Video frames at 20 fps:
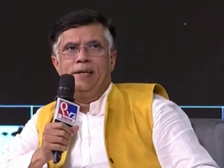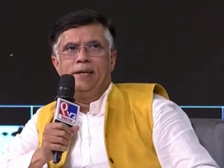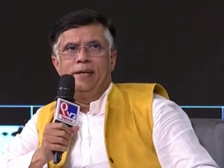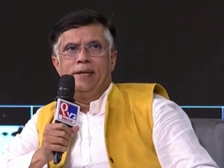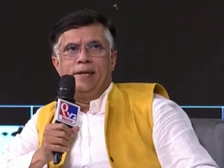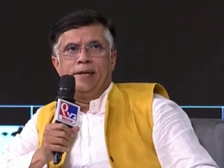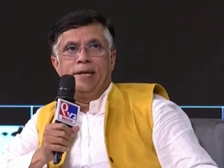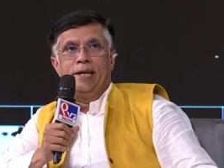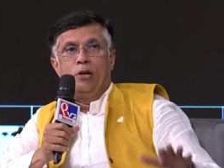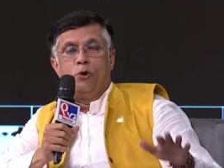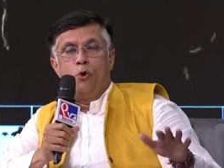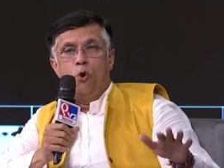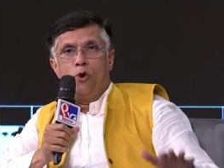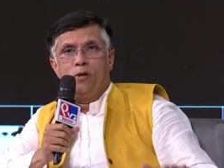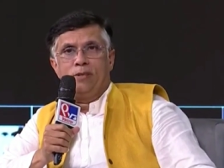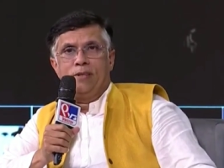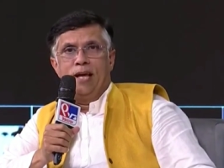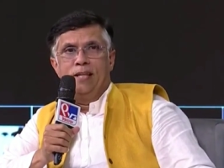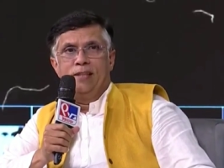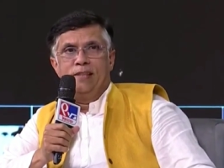कि
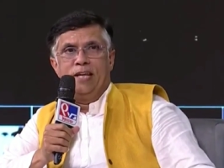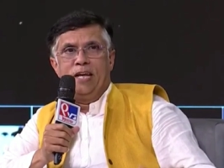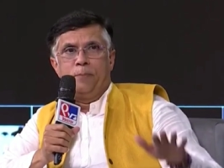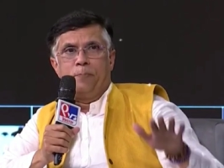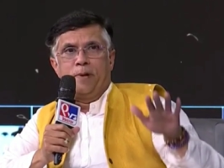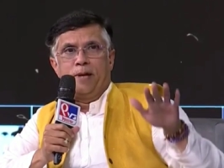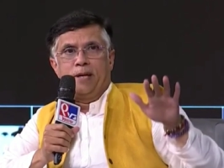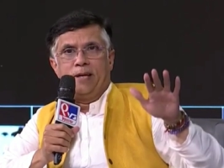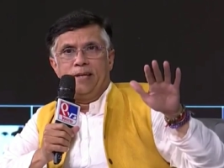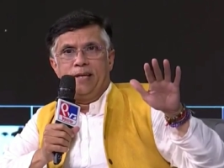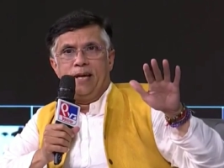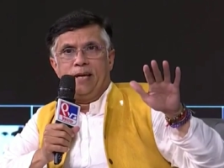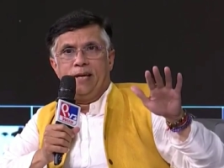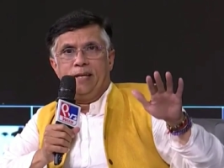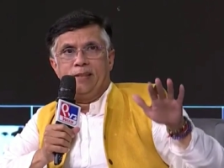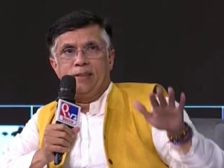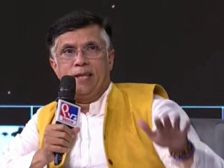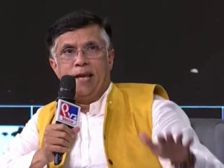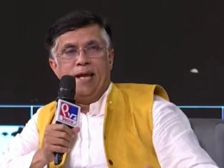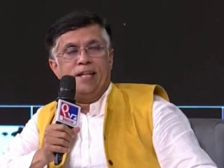लोकतांत्रिक प्रक्रिया
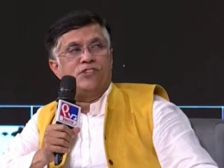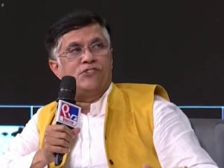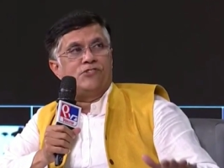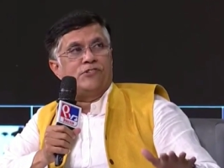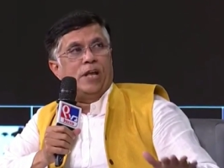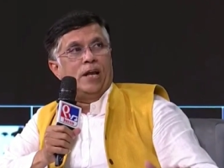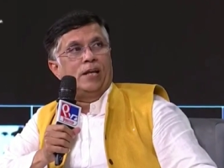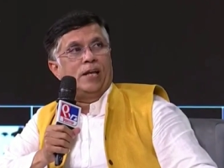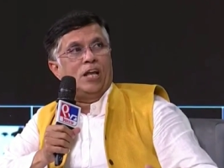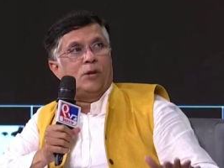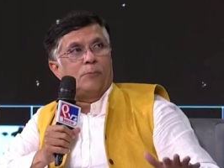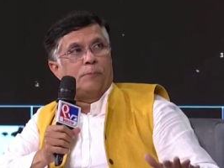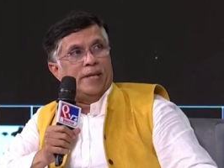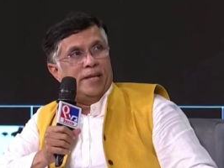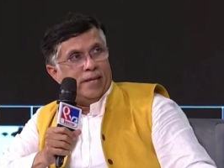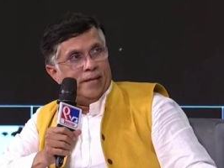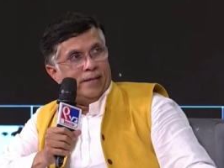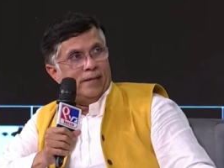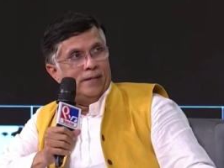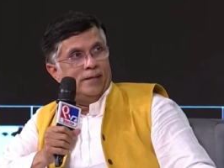के तहत चलकर भी